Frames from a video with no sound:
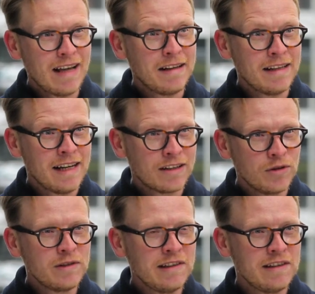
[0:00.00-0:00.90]
an der
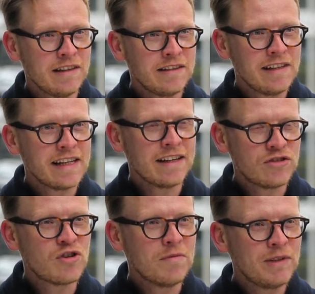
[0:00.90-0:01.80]
künstlichen
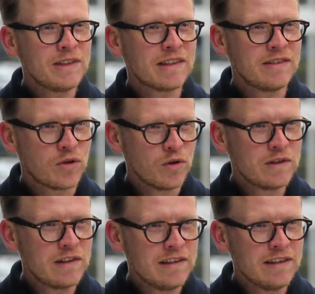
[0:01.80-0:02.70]
Intelligenz stimmt, ist, dass sie
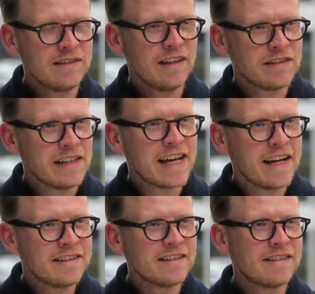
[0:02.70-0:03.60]
künstlich ist.
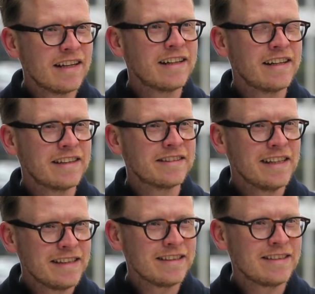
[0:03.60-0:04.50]
Intelligenz ist es allerdings
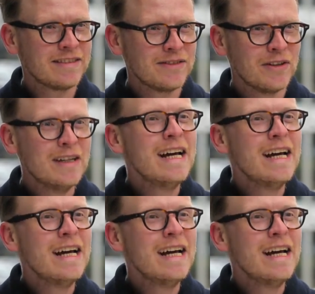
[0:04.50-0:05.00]
nicht. So,